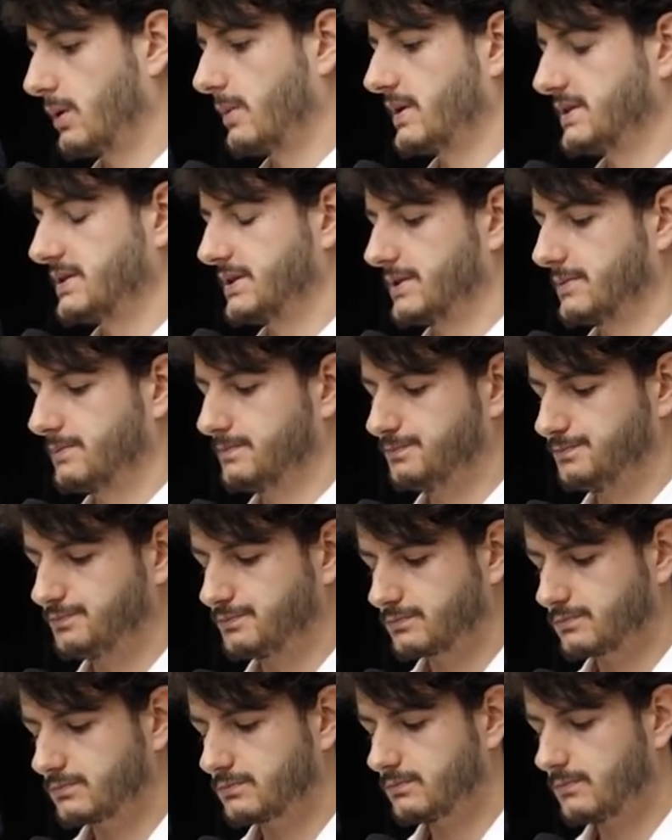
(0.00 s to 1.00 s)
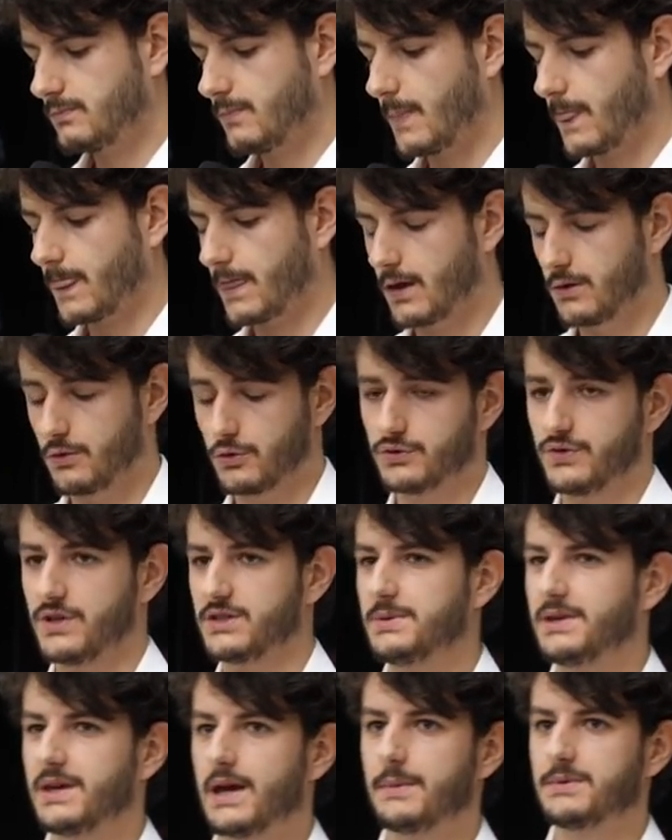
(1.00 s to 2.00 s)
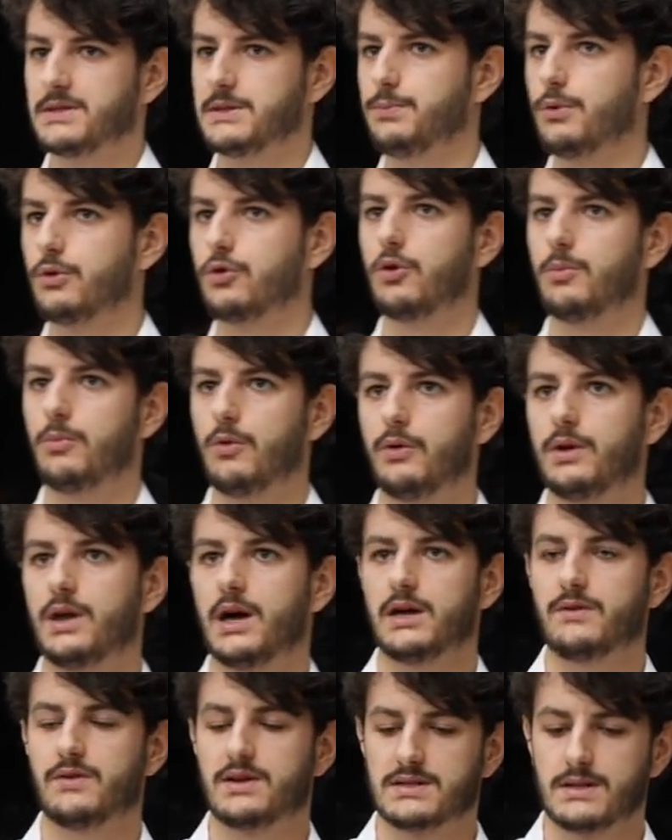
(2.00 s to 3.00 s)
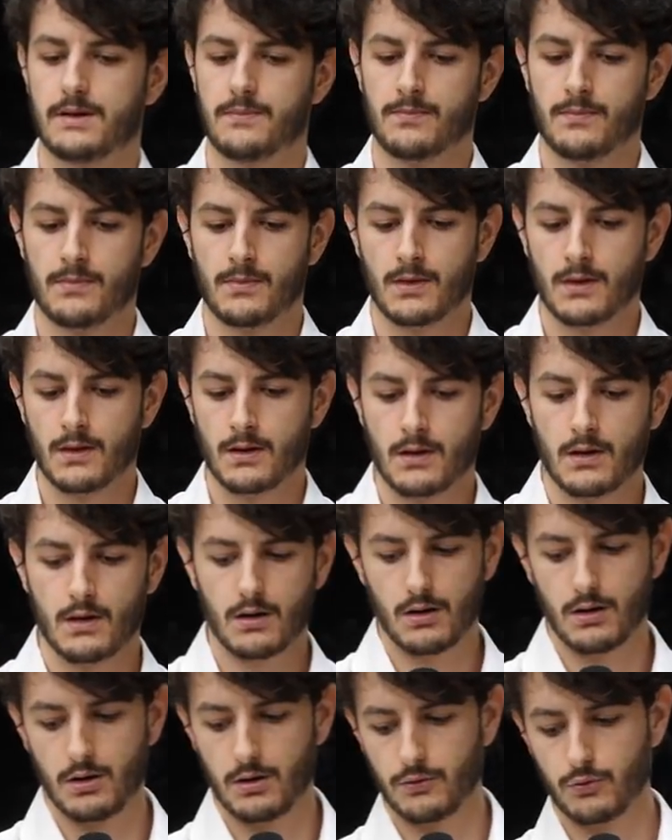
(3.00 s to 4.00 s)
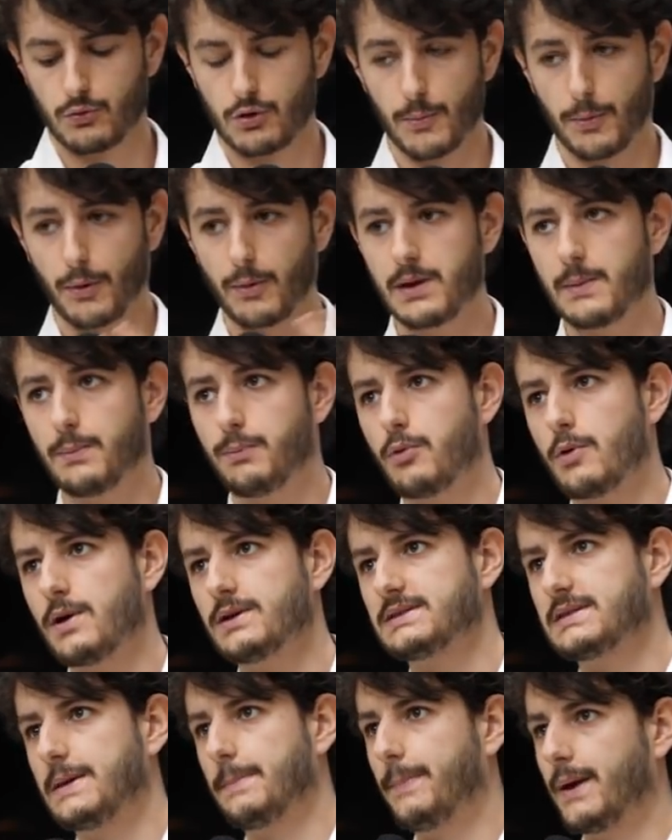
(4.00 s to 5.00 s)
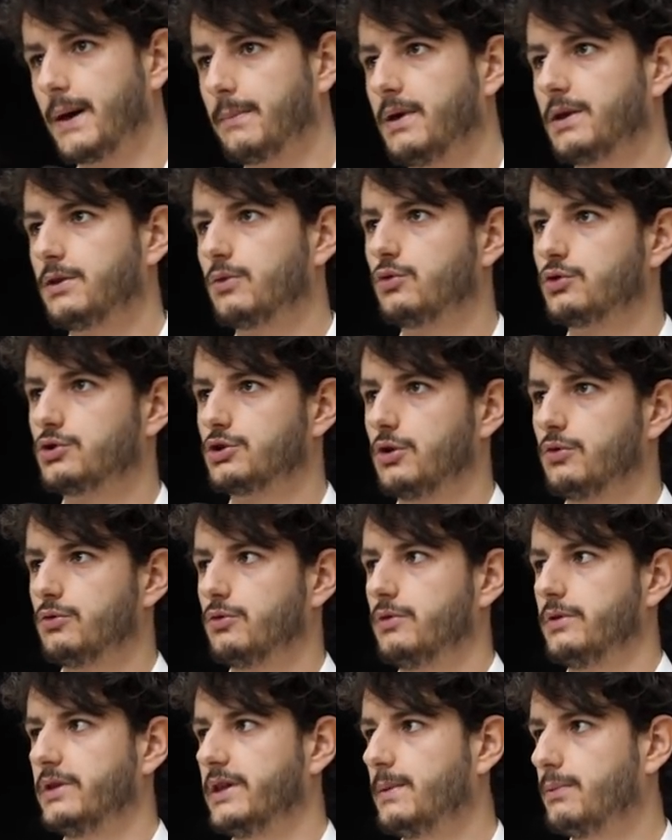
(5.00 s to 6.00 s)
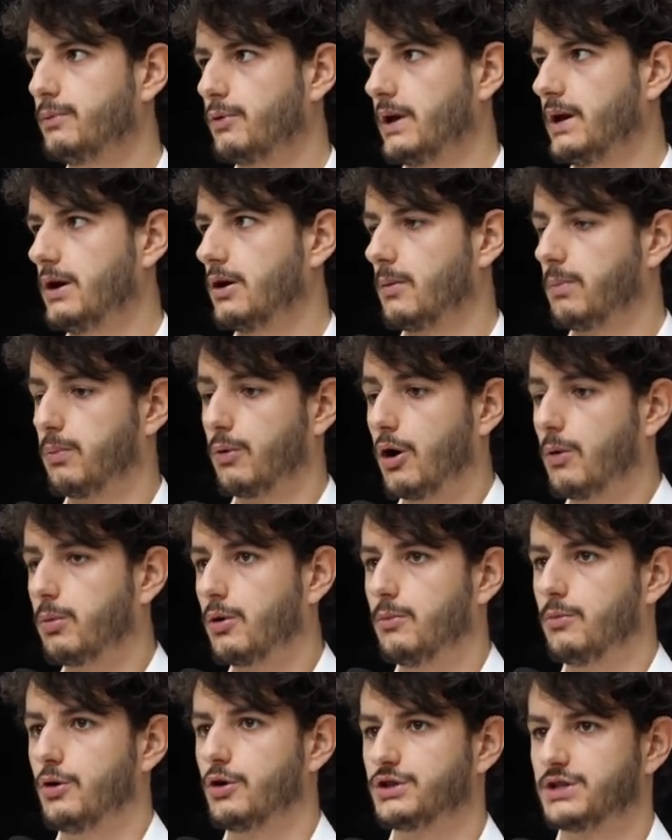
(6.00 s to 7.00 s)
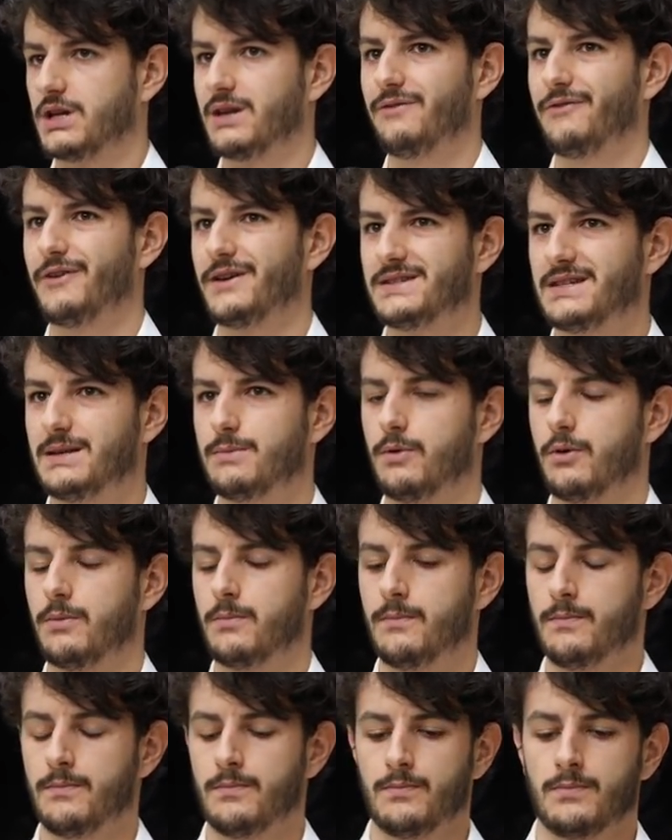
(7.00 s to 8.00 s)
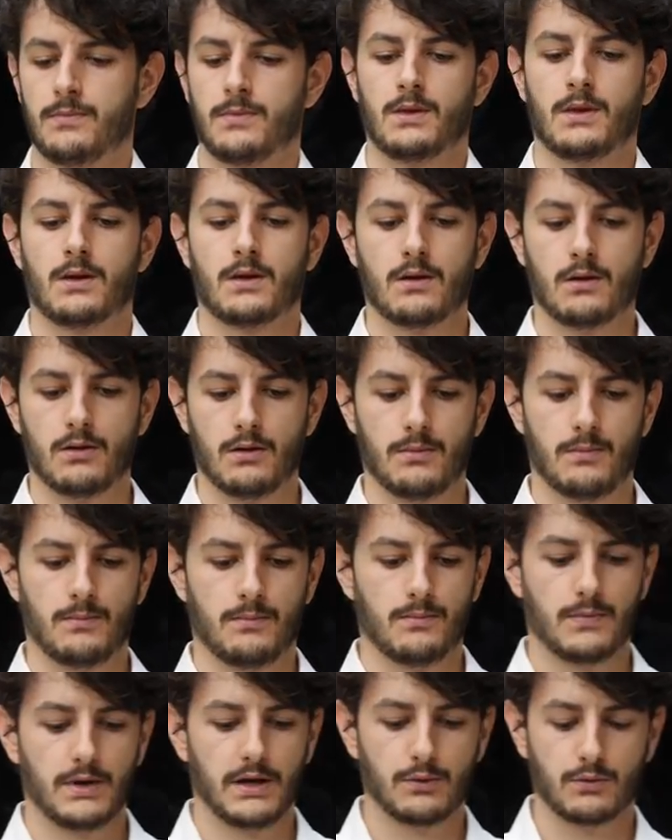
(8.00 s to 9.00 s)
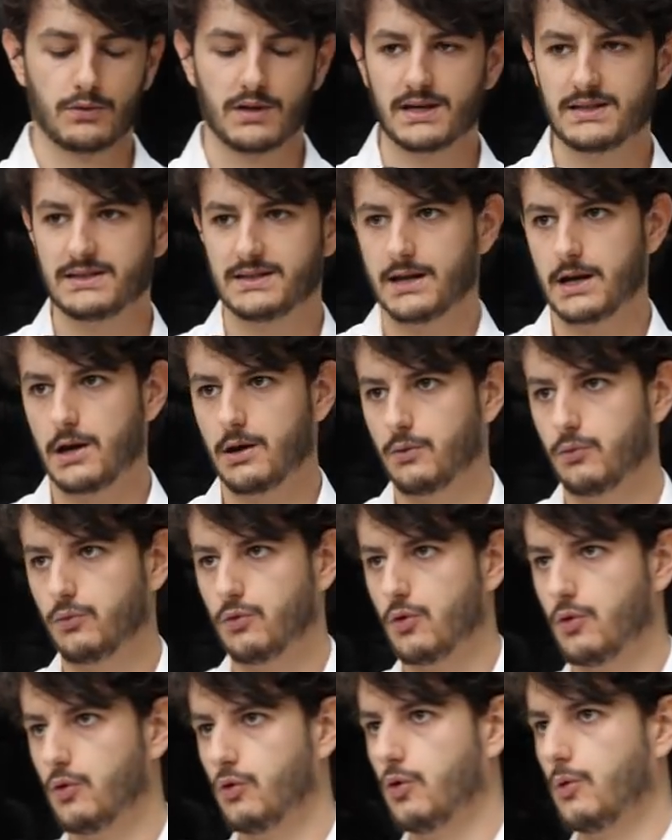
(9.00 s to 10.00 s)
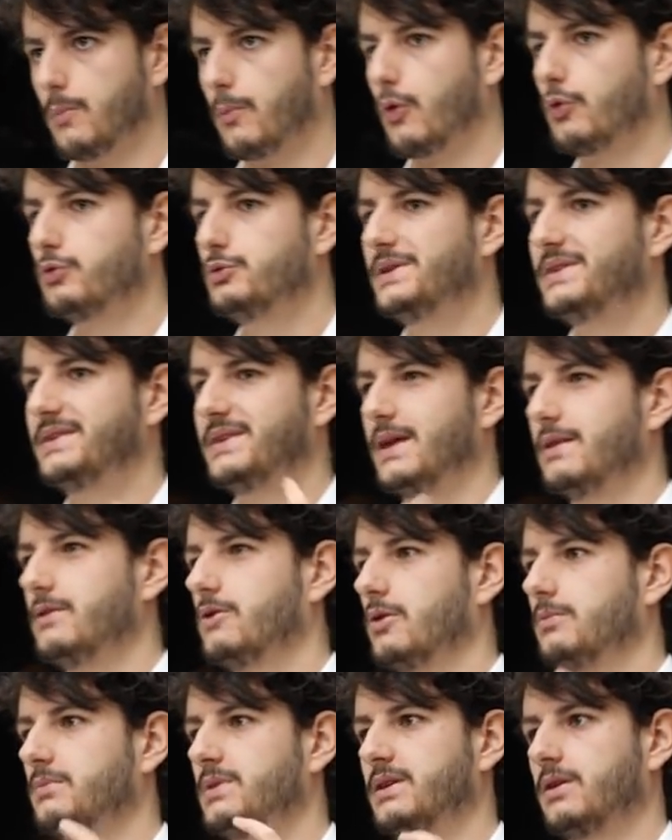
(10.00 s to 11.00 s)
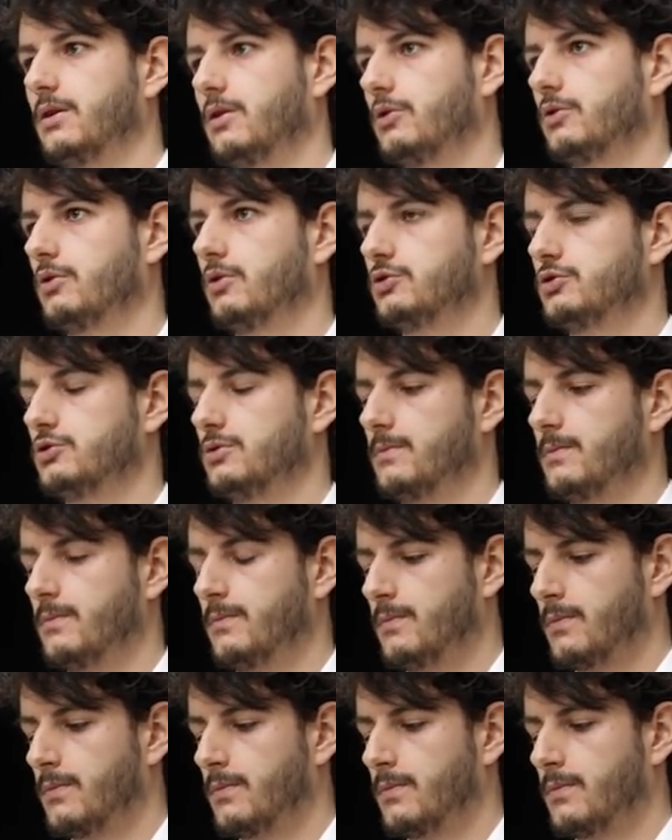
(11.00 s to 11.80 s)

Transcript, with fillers: problématique. Donc je vais expliquer un petit peu comment on arrive à ça. donc le premier point, c'est permettre aux gens de déployer leur propre blockchain facilement. et donc là, c'est là où le, le produit Tendermint rentre en jeu.